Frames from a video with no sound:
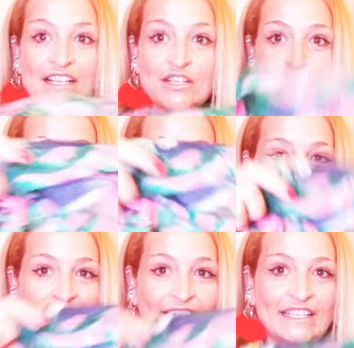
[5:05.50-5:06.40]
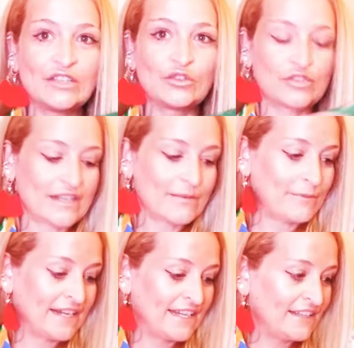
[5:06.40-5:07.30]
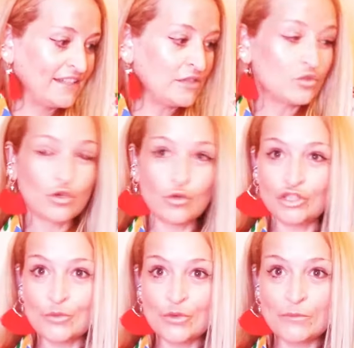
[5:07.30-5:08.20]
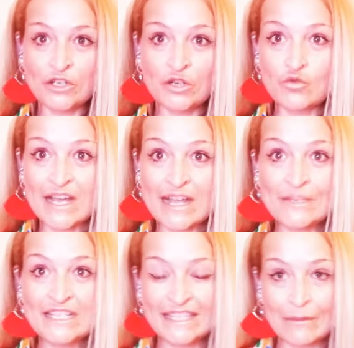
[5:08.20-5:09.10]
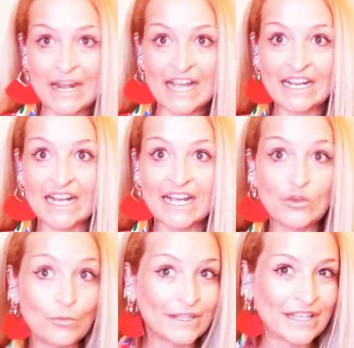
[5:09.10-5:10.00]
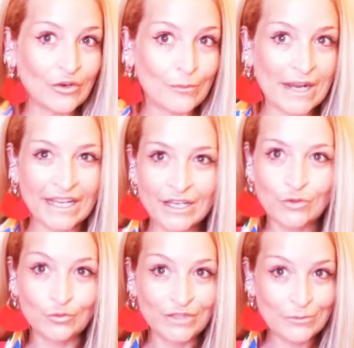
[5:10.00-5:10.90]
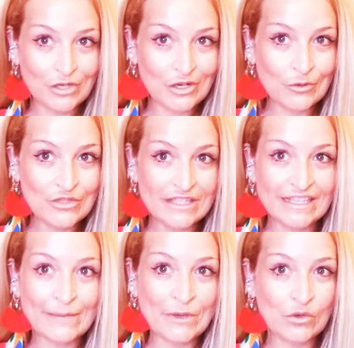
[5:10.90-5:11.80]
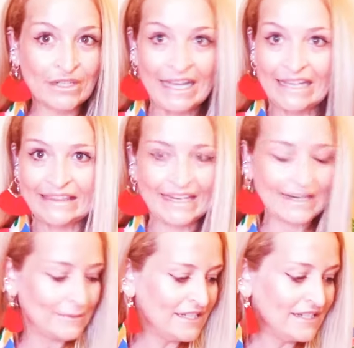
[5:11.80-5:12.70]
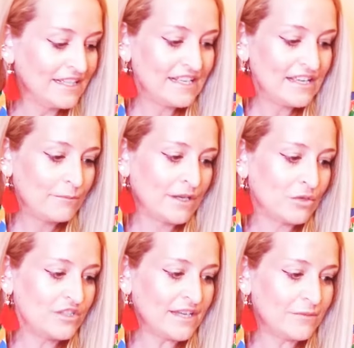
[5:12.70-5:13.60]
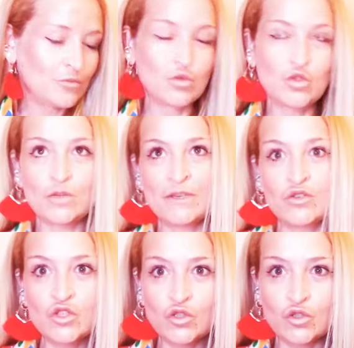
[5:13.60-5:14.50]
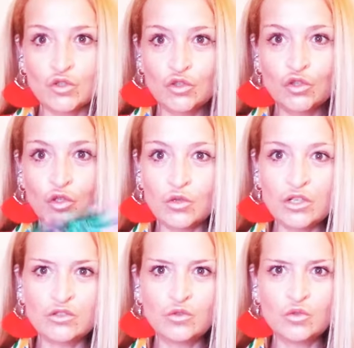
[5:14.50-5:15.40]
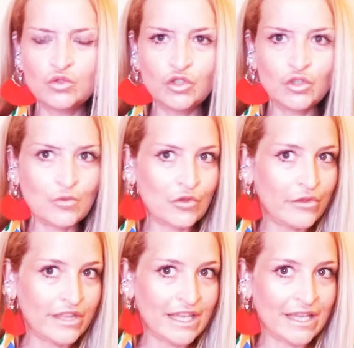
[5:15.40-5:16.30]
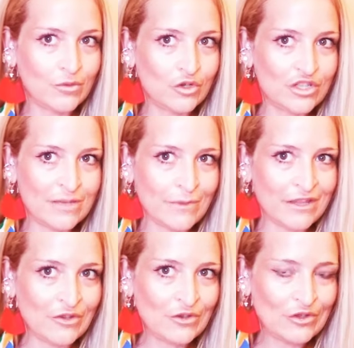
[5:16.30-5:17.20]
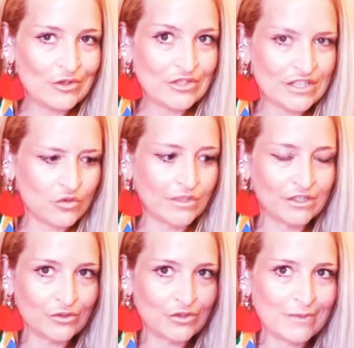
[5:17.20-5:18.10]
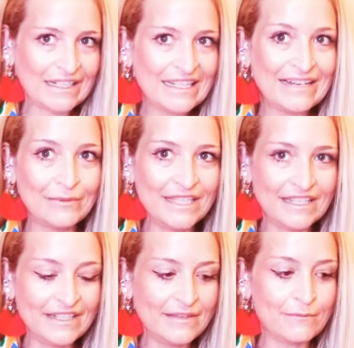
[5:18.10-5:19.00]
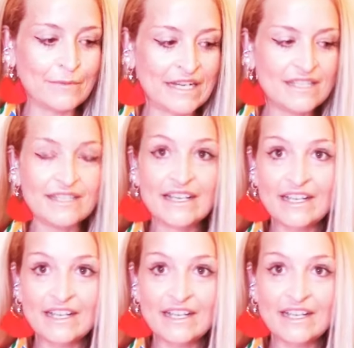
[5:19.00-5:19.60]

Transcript: súper fresquito, transparente, incluso luego te lo puedes poner con una camiseta blanca y un pantalón vaquero, un tipo slouchy que me encantan a mí. Me gusta mucho y me costó todo el conjunto como 12 euros y medio con los descuentos, ¿vale? El bikini más